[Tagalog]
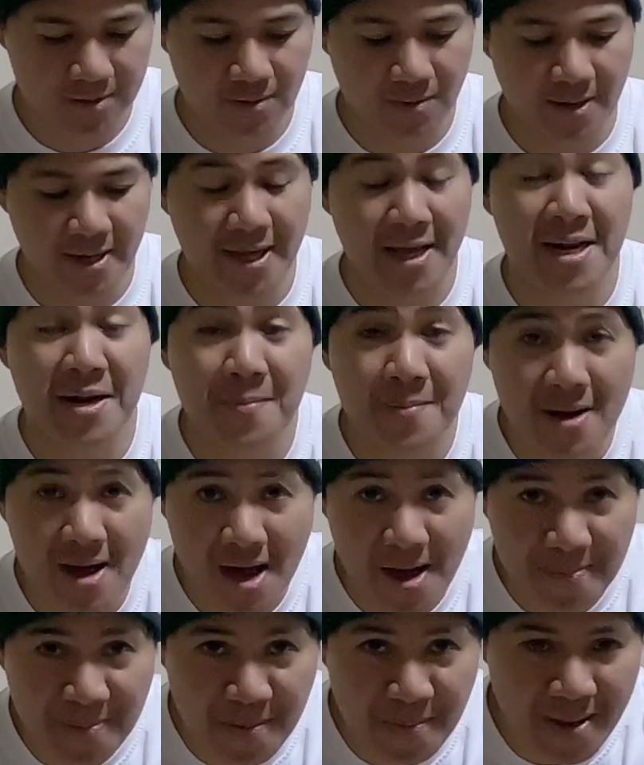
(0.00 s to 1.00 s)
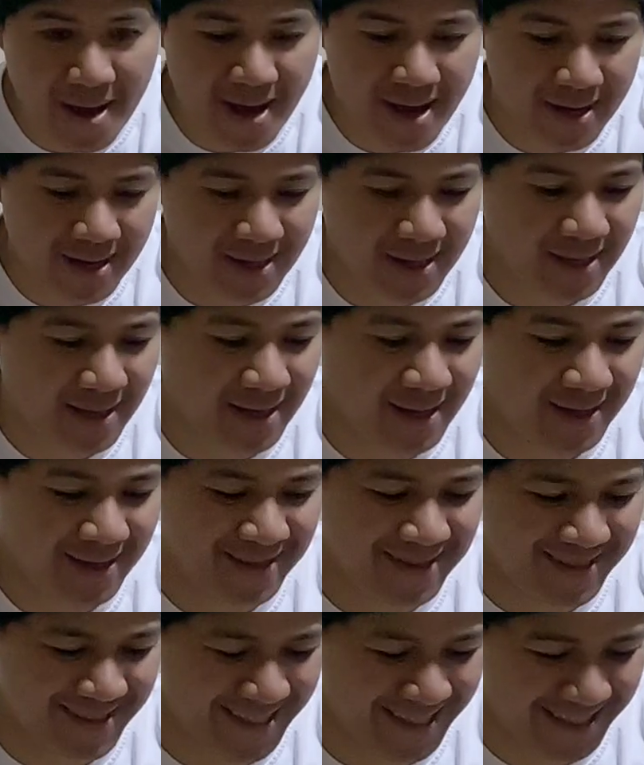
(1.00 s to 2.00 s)
So, ayan ang mga kapamahagi ah.
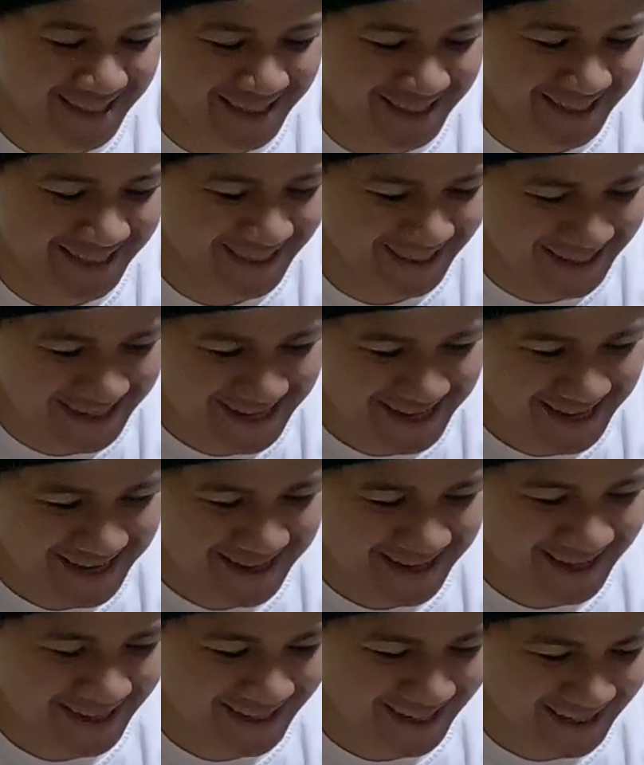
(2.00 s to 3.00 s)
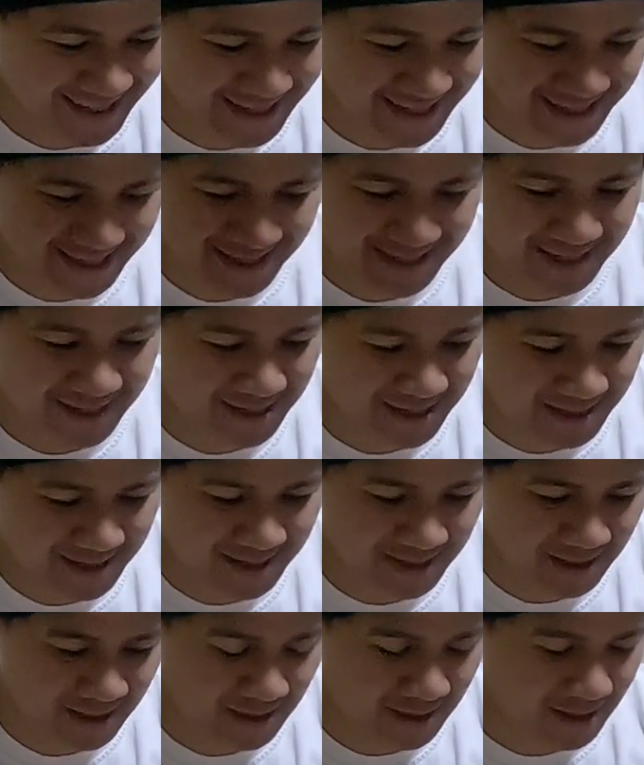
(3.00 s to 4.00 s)
Magkano ka sa pera natin
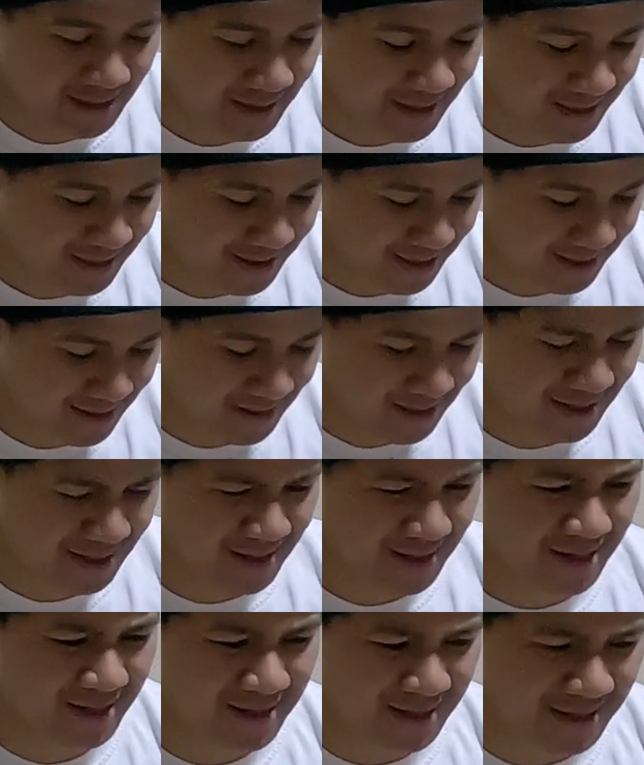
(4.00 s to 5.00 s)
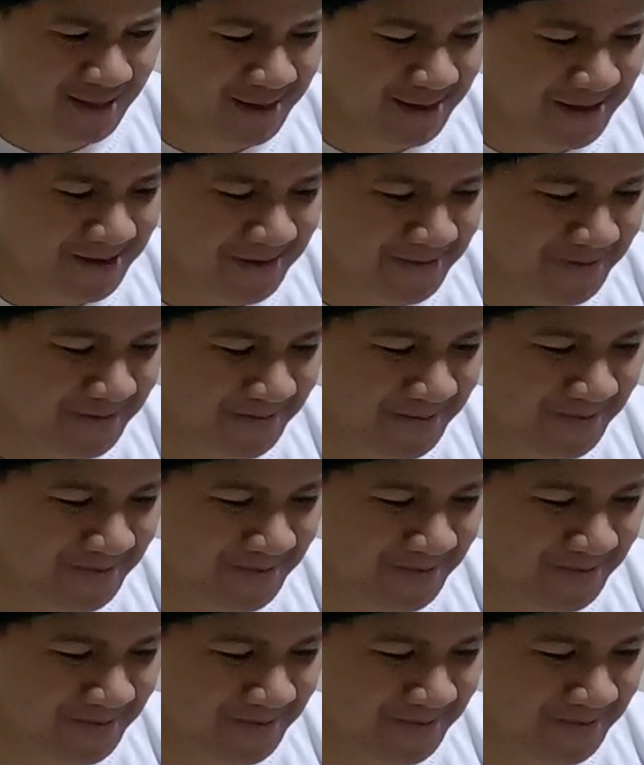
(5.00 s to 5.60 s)
yan? Ah...